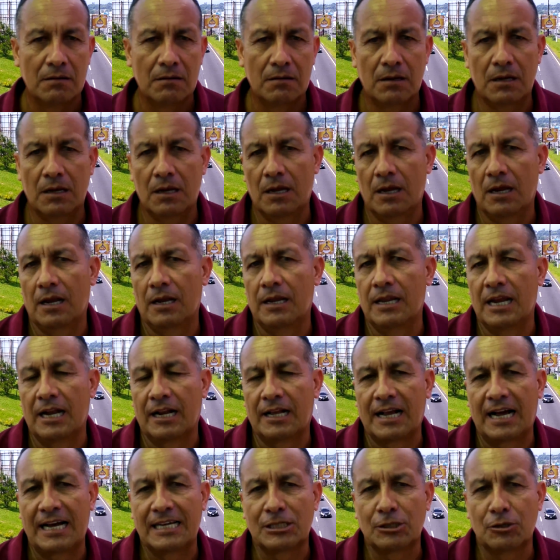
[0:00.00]
En el
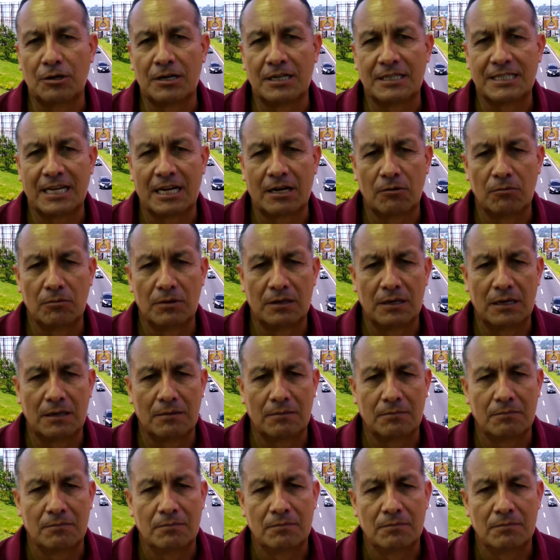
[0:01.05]
caso de ser un, un